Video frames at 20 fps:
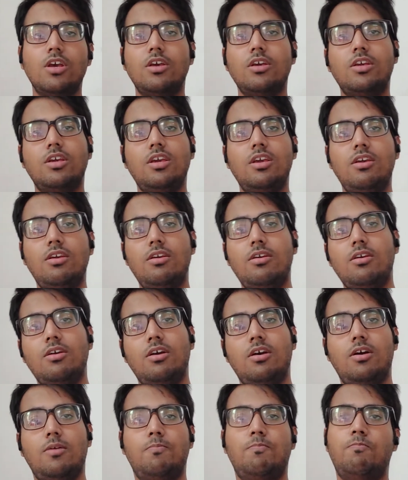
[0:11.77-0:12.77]
कि
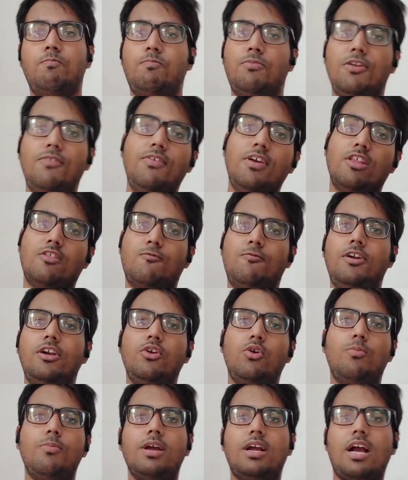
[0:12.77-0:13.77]
प्रीवियस
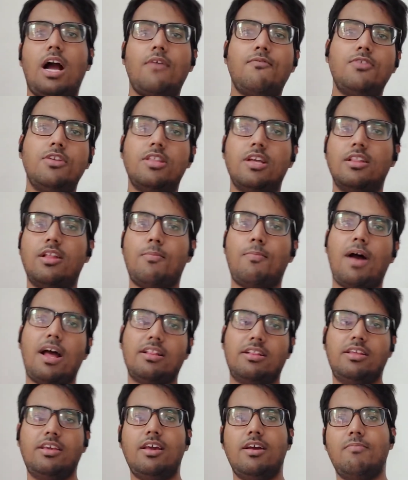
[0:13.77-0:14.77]
वीडियो में काफ़ी ज़्यादा
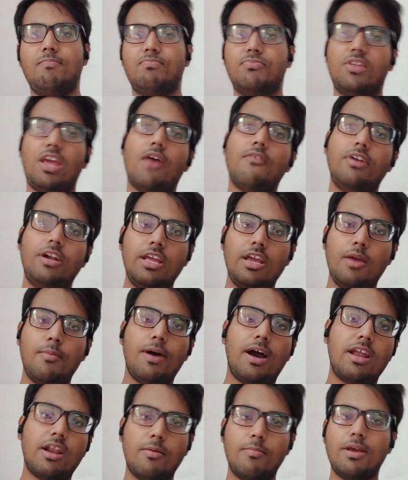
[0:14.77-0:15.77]
बात किया कैविटी के
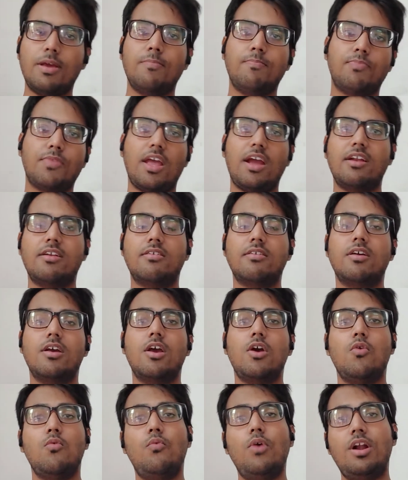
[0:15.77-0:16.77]
बारे में एंड
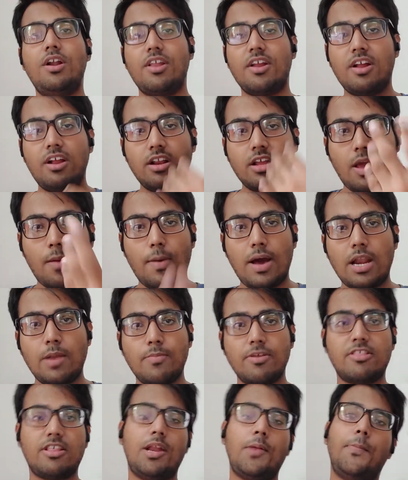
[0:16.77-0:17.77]
वेंट्रिकल के बारे में
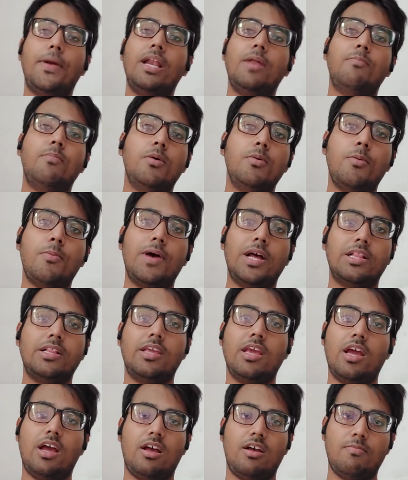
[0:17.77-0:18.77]
सेरेबेलम में भी बात
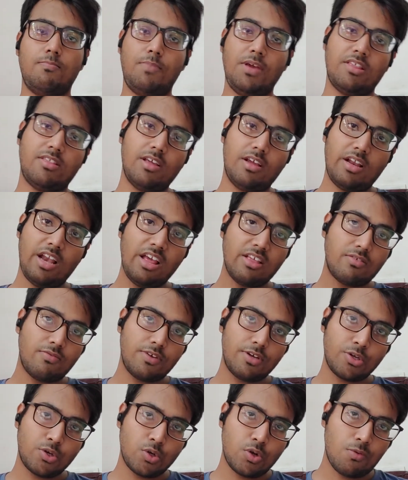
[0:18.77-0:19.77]
किया बेसिक
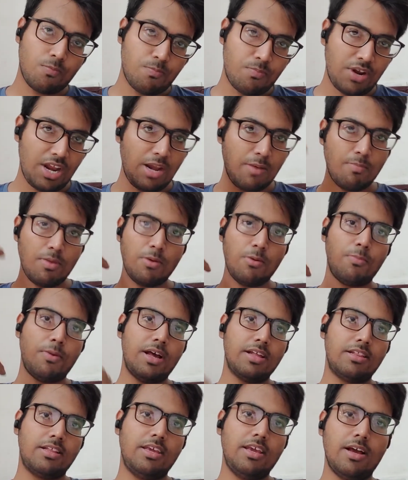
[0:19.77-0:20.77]
क्लासिफिकेशन ऑफ ब्रेन में भी
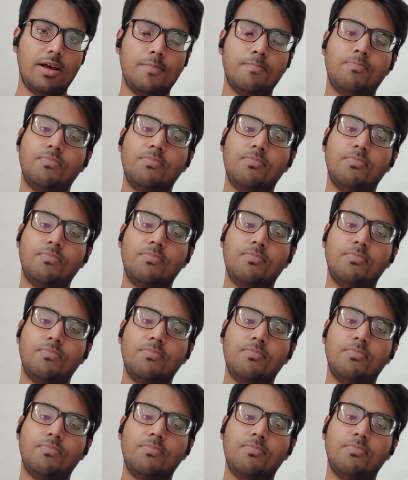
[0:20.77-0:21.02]
बात किया